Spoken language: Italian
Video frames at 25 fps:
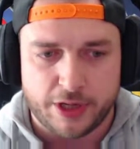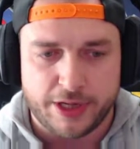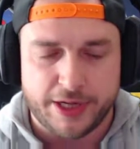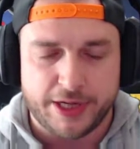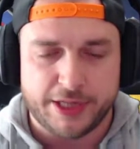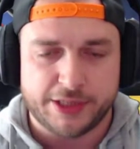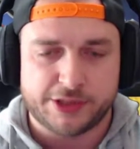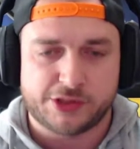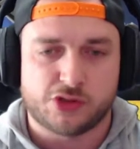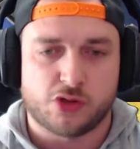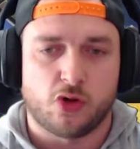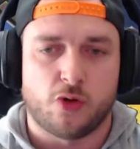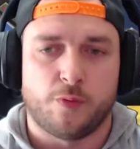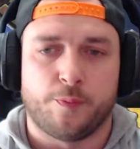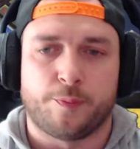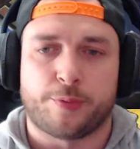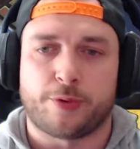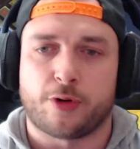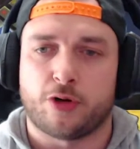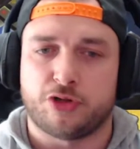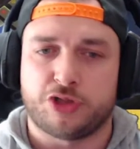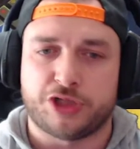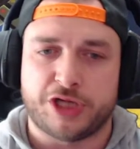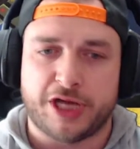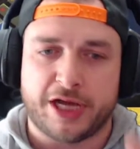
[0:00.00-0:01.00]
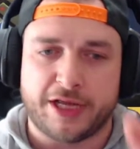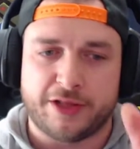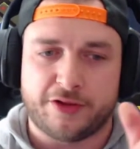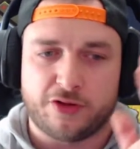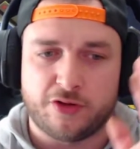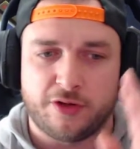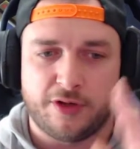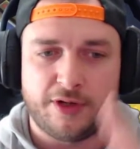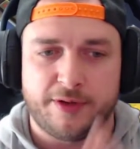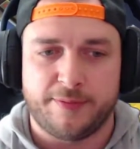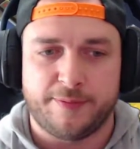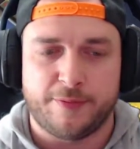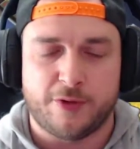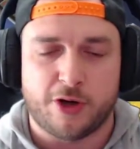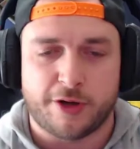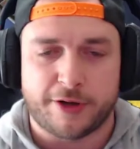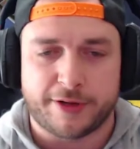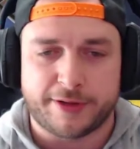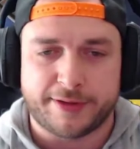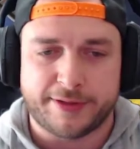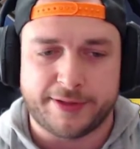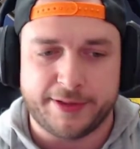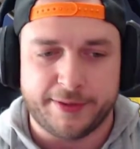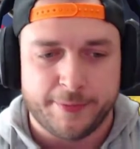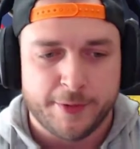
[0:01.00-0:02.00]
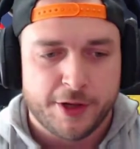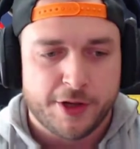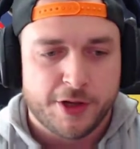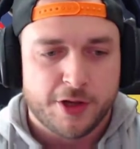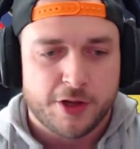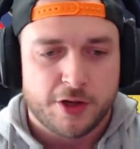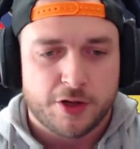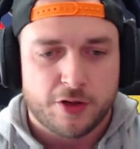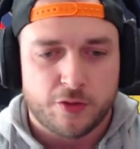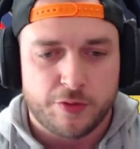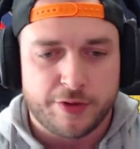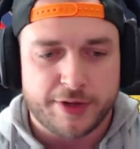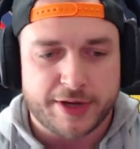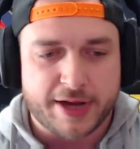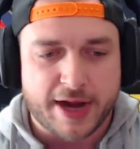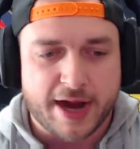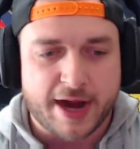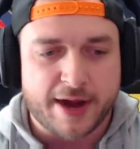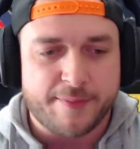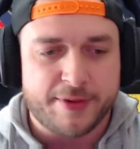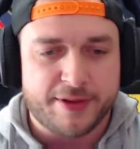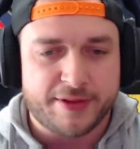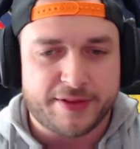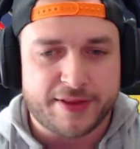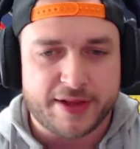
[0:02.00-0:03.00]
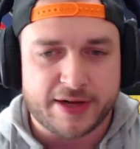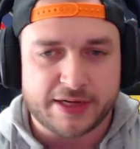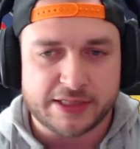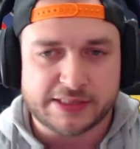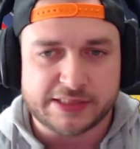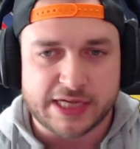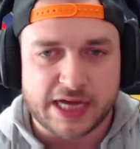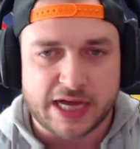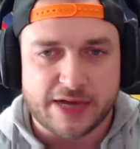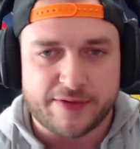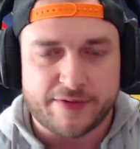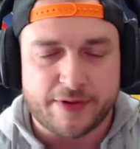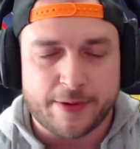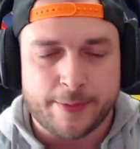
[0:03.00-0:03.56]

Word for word: È solo un progetto, li morti. L'unica che mi interessava.